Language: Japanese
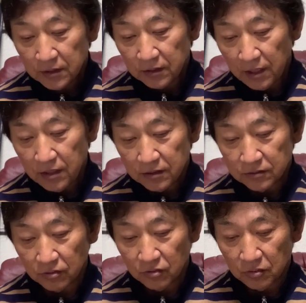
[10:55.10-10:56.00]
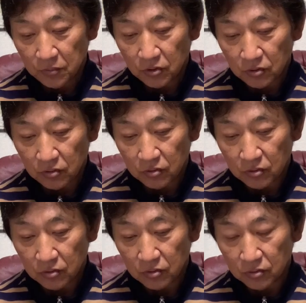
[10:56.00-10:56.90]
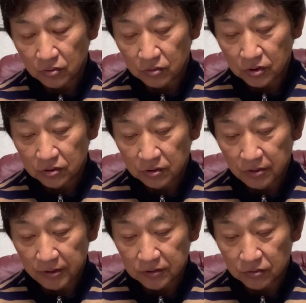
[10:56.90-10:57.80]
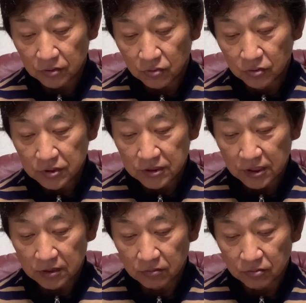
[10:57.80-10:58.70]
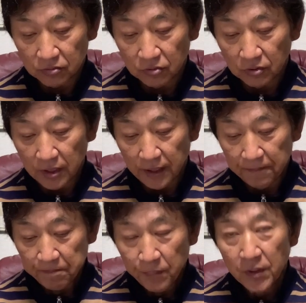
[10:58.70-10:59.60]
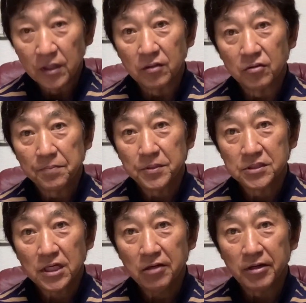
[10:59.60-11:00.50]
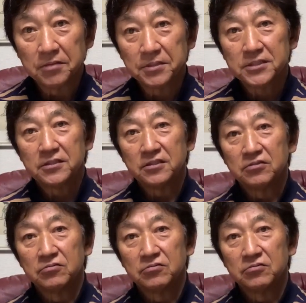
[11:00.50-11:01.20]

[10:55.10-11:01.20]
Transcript: ね、その後も2軍では非常に好成績ということであのやっぱり力はあります2軍